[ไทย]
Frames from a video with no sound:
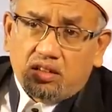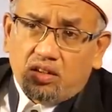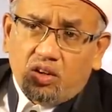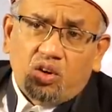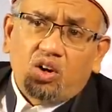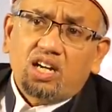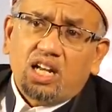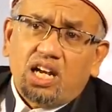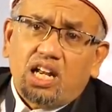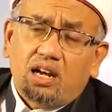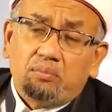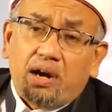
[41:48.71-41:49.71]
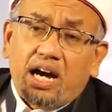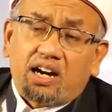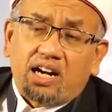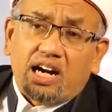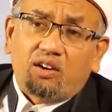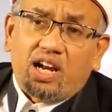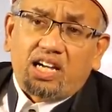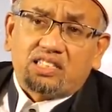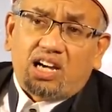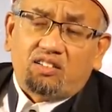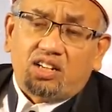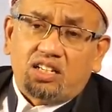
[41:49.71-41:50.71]
โอ้โหนั่นเราลำบากกับเราหลาย
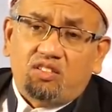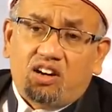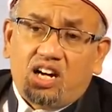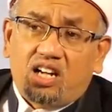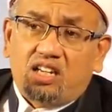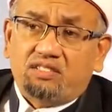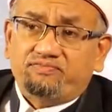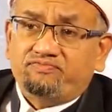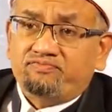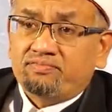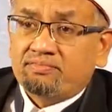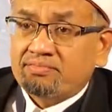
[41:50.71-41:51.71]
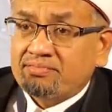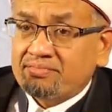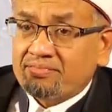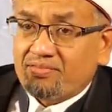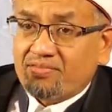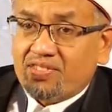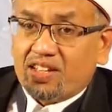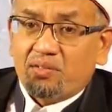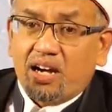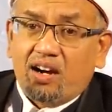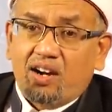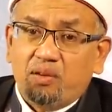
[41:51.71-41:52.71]
เท่านักกีวานใช่
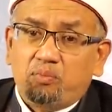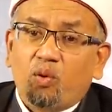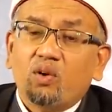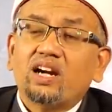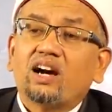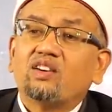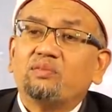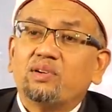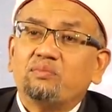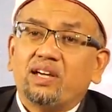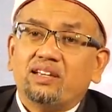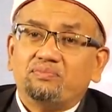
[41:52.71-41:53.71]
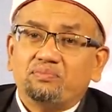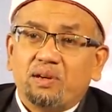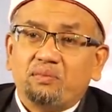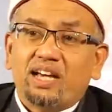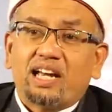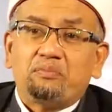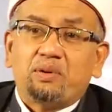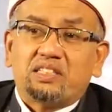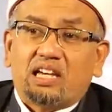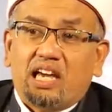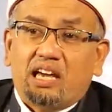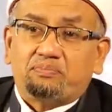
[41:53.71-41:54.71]
เปล่าไอ้พุงเราเนี่ยมันไม่มีอะไรไป
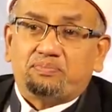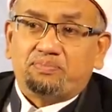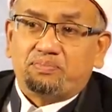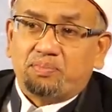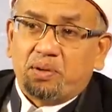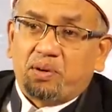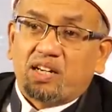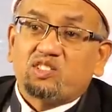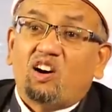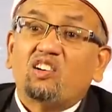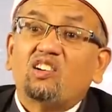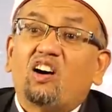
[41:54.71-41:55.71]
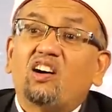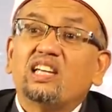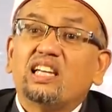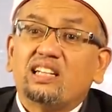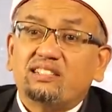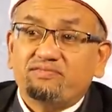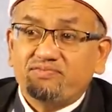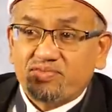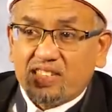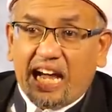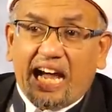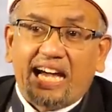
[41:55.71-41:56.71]
ถีบเผลอท้องร้องอีก
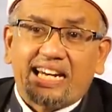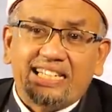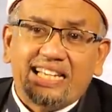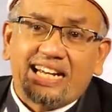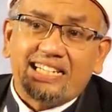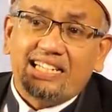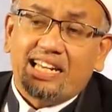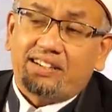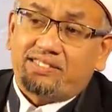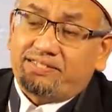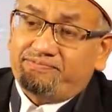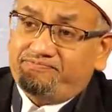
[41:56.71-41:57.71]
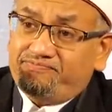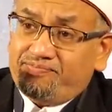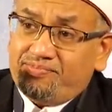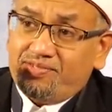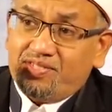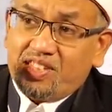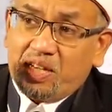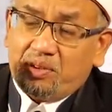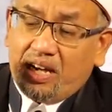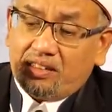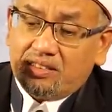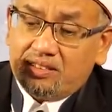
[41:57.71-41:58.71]
จะหาอะไรยัดอีกแล้วใช่
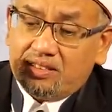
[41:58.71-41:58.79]
ป่ะ